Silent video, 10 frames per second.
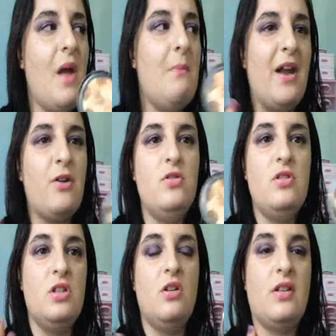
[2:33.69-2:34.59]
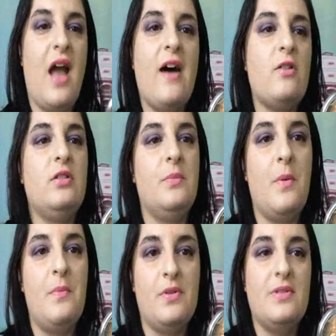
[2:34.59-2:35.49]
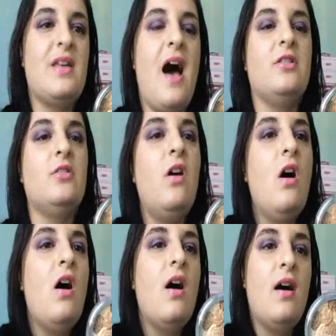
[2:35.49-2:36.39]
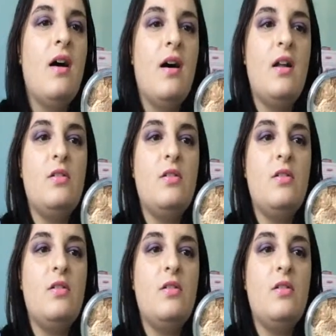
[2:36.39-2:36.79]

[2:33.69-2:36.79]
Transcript: marroncino chiaro tipo bronzato uh,